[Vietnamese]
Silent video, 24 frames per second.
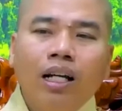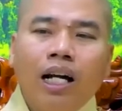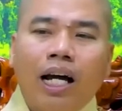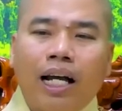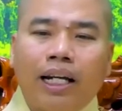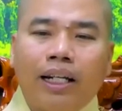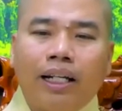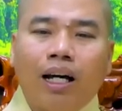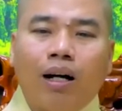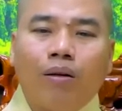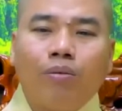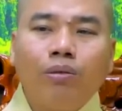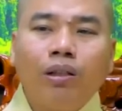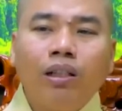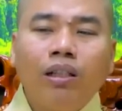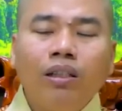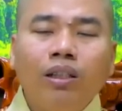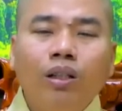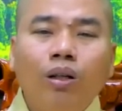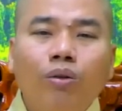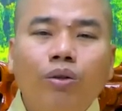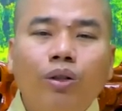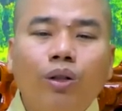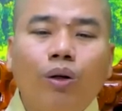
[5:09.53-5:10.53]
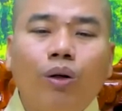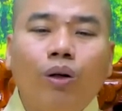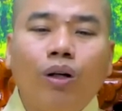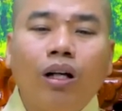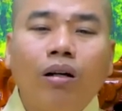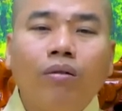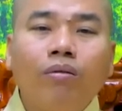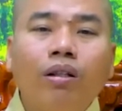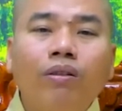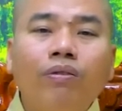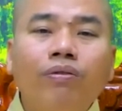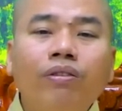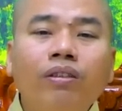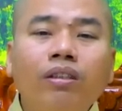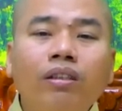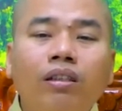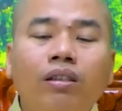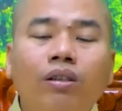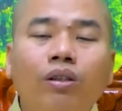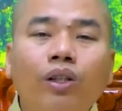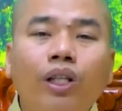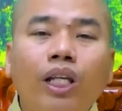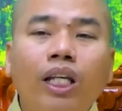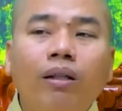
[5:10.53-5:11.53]
hành động đó vô chùa nó không có phước
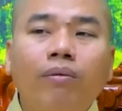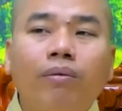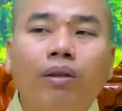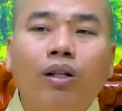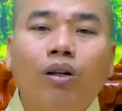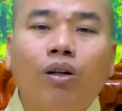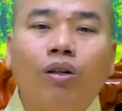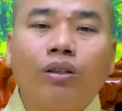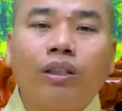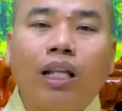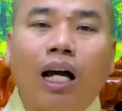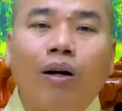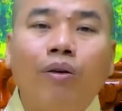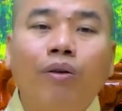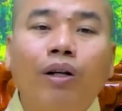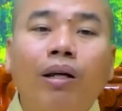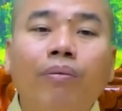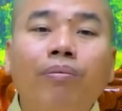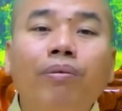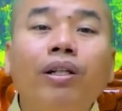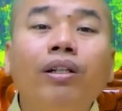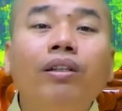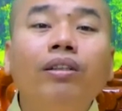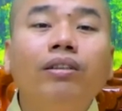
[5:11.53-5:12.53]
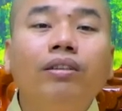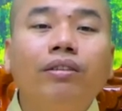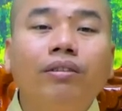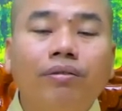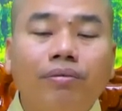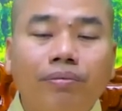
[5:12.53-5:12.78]
có duyên mà còn tạo nghiệp trước